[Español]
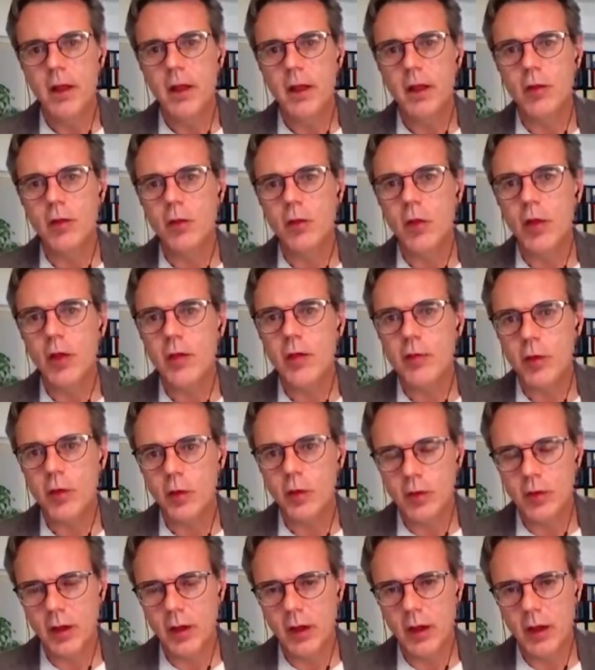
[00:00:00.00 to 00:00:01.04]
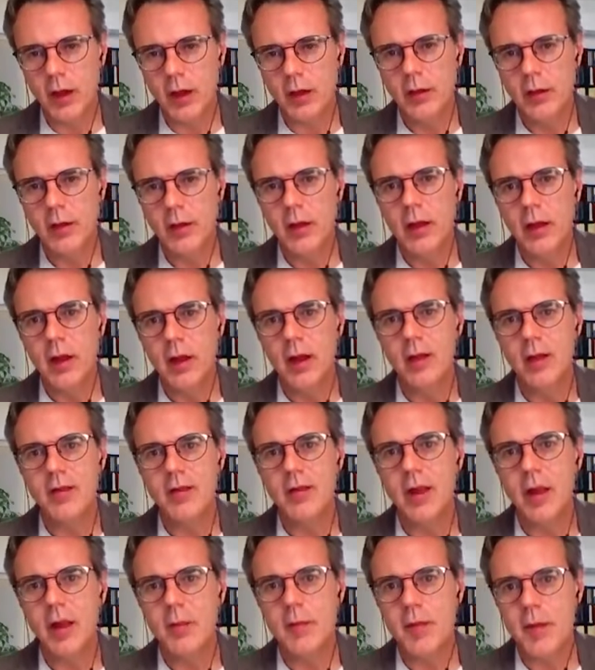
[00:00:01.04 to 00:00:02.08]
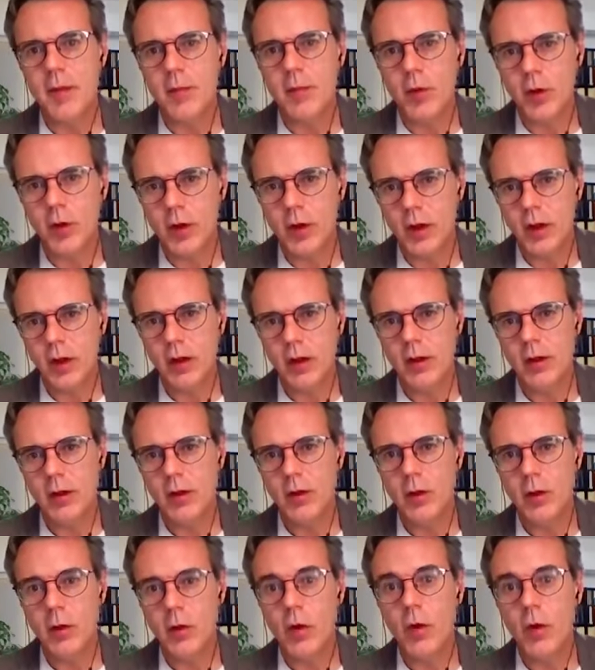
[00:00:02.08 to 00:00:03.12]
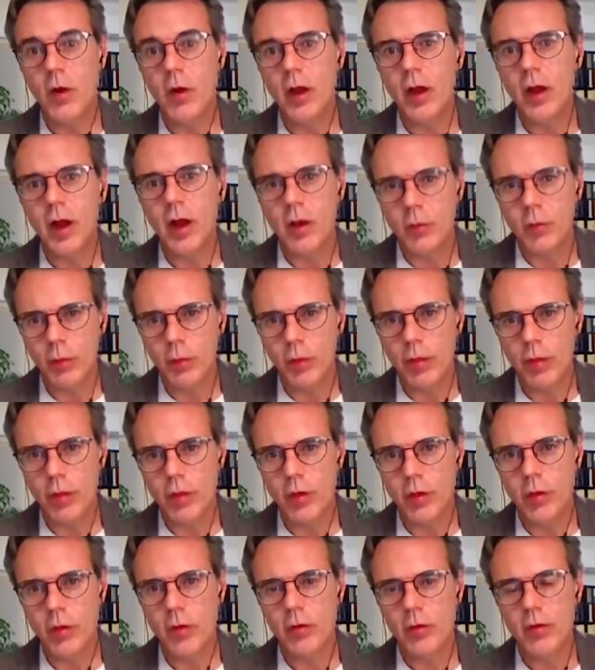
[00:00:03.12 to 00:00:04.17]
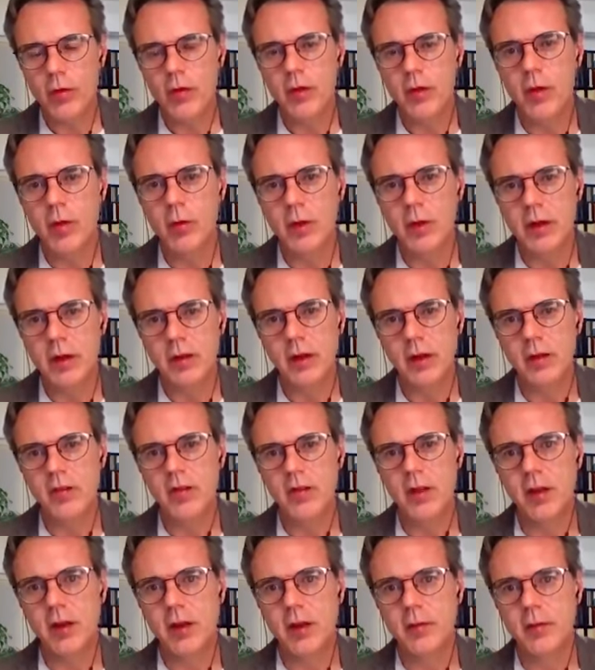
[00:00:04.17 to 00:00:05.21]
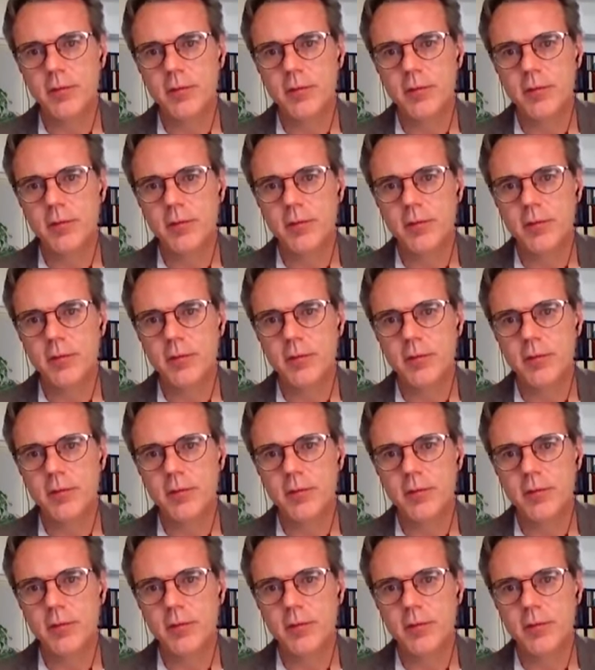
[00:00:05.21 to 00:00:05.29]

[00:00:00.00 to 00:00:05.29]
que toda frontera es la memoria o el anuncio de una trinchera.